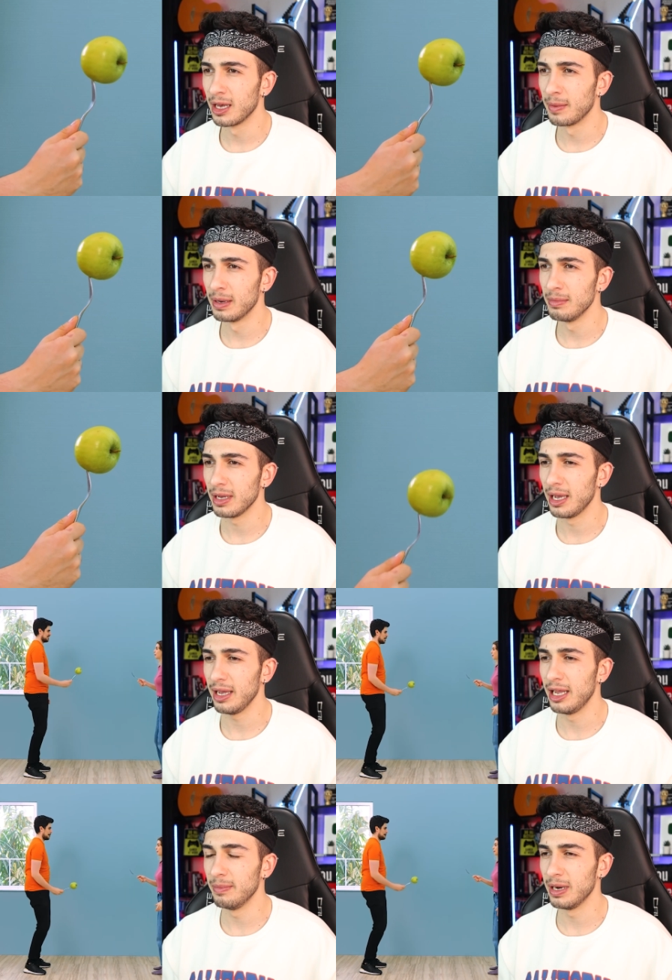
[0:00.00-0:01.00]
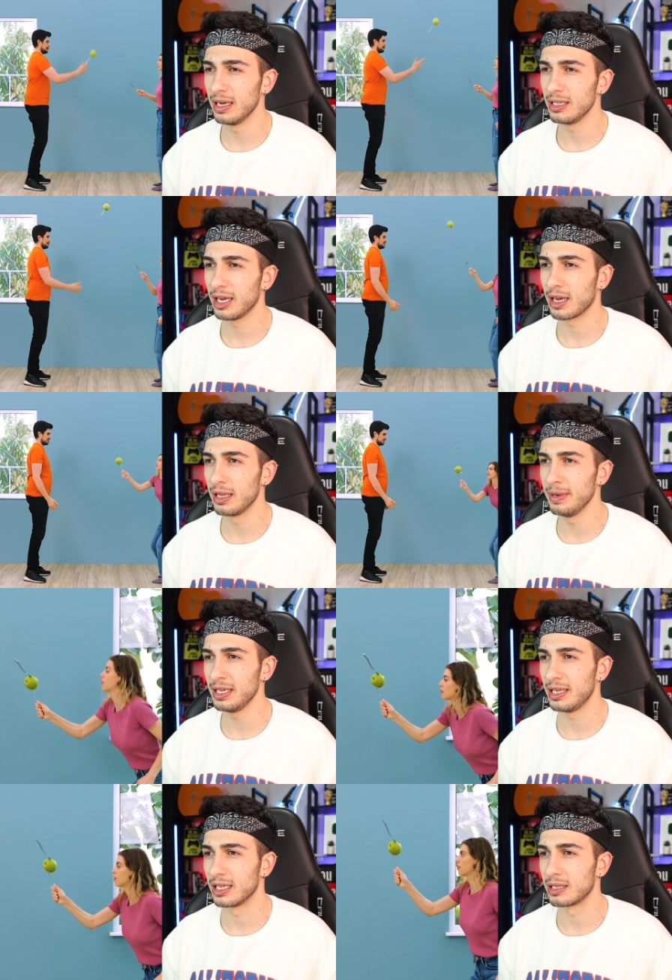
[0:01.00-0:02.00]
Tamam. E, elma yakalama
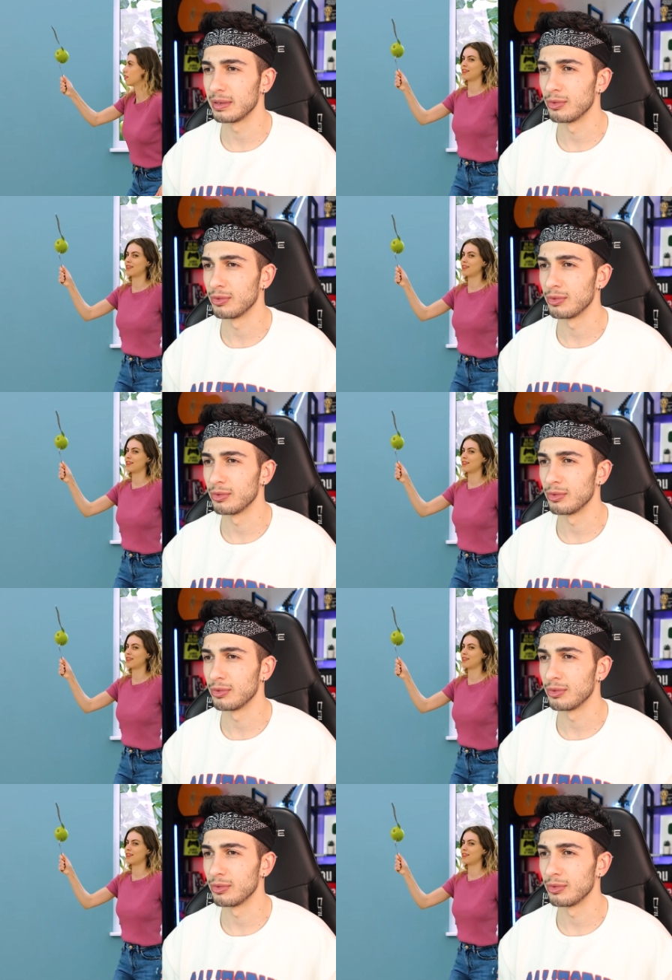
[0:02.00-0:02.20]
hilesi mi